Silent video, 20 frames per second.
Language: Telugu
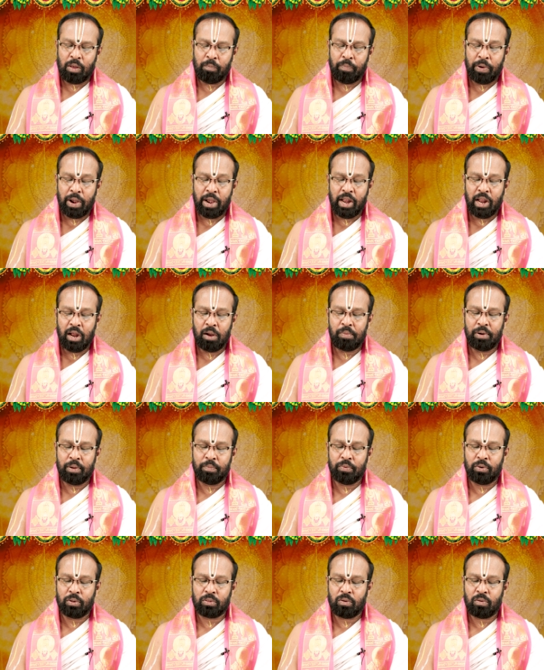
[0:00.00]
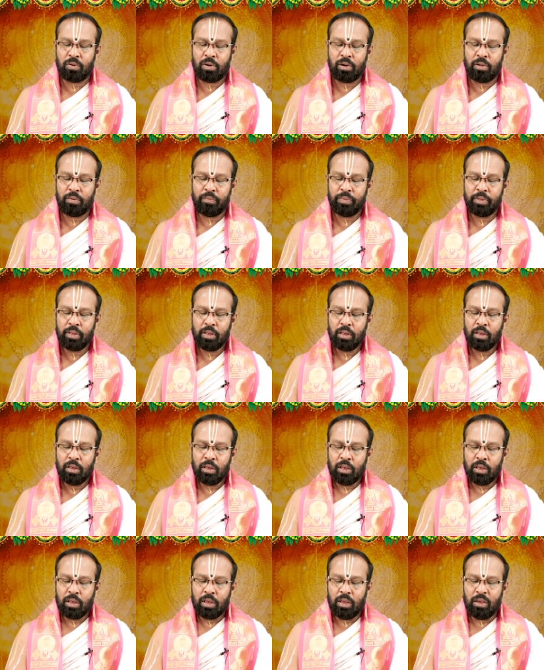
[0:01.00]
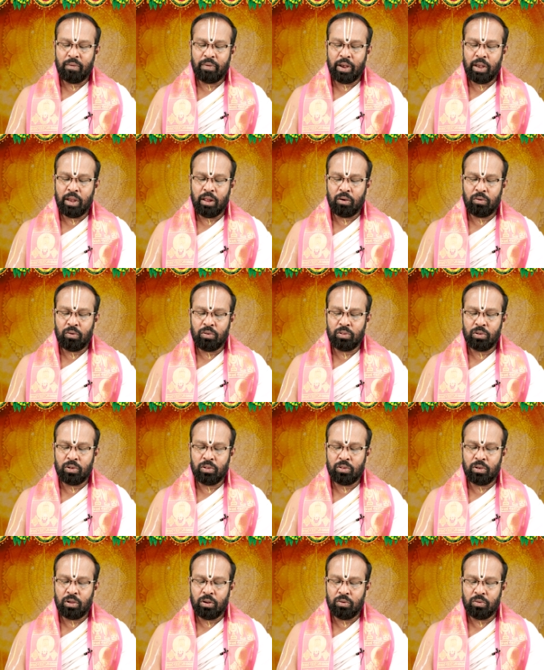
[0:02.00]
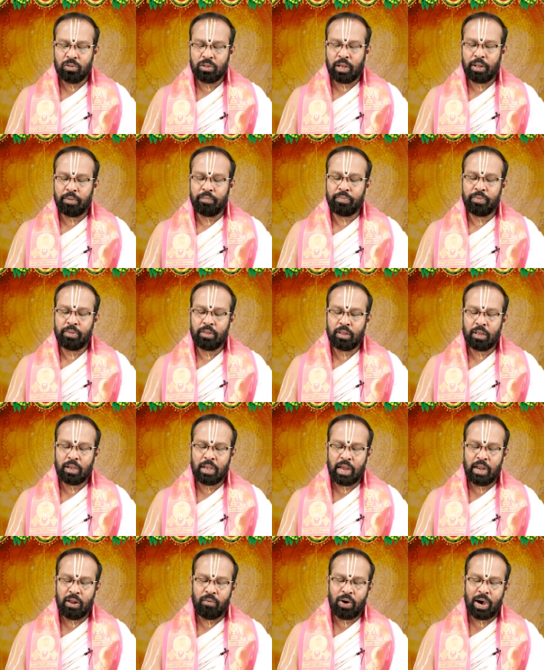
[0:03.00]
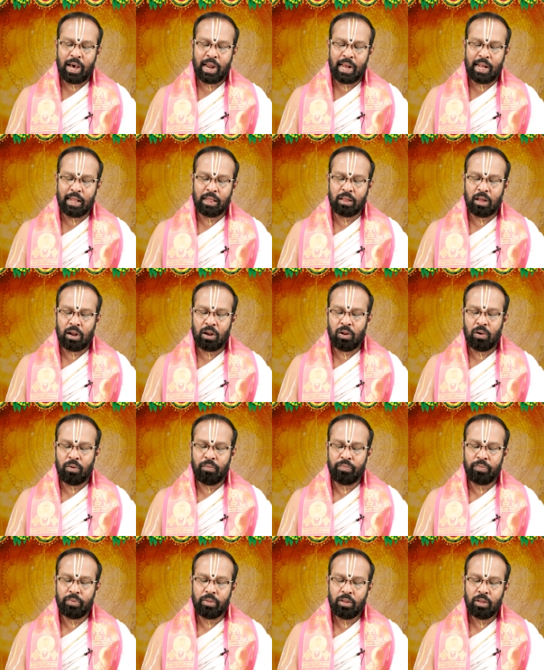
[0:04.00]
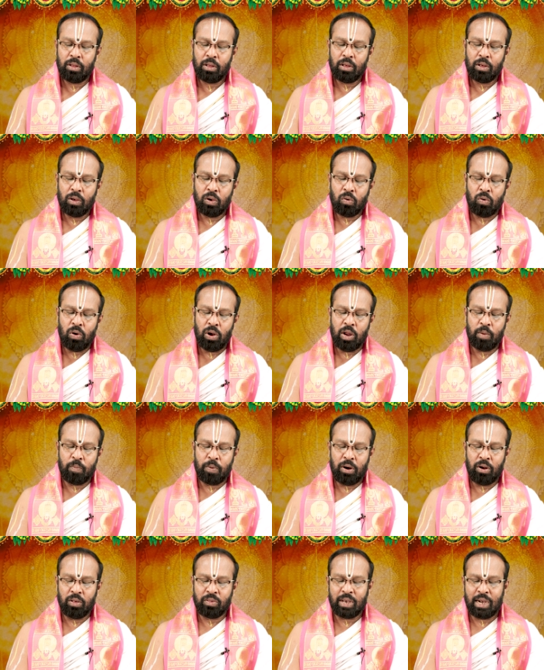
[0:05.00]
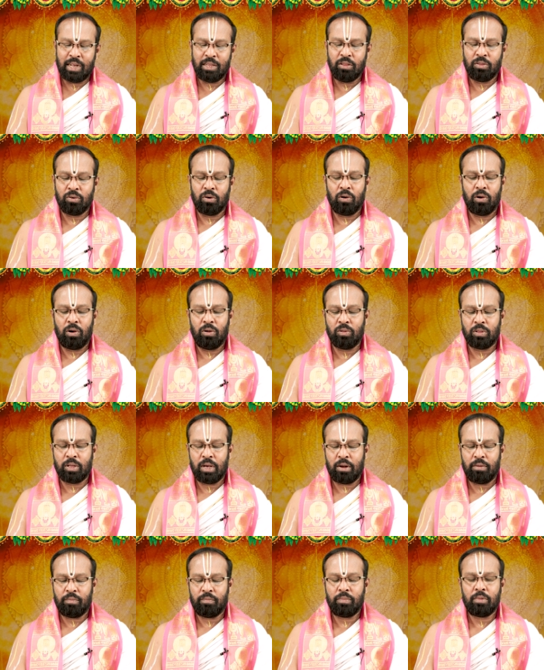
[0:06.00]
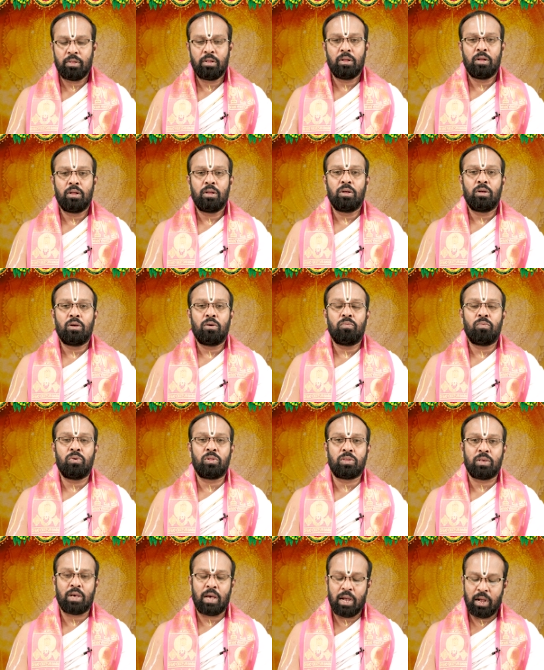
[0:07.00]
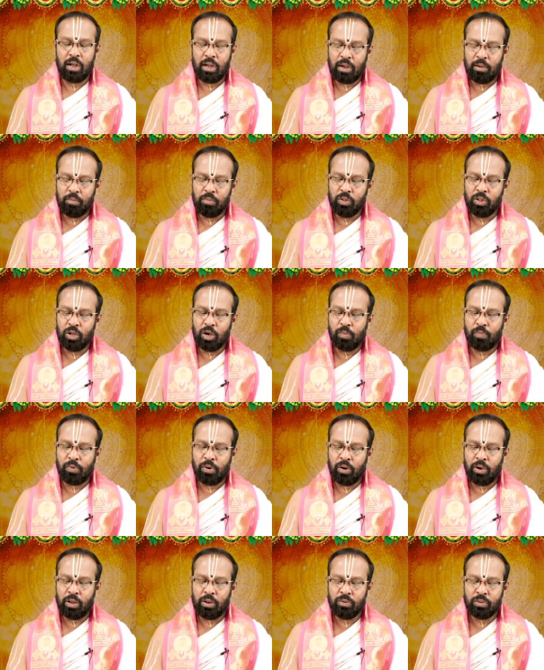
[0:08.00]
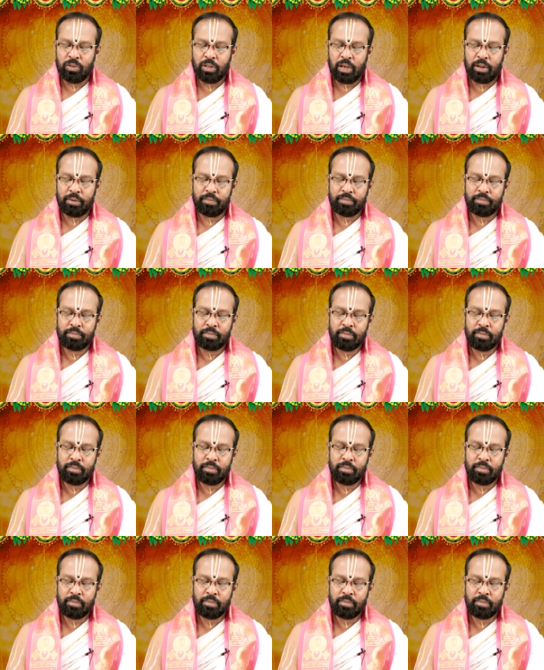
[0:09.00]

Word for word: కూడా పెండింగ్ పడిపోతూ ఉండడం ఇవన్నీ కొంచెం జరుగుతాయి కానీ వారాంతంలో కొన్ని పనులు సాధించుకోగలుగుతారు ఉత్సాహంగా ముందుకు పోగలుగుతారు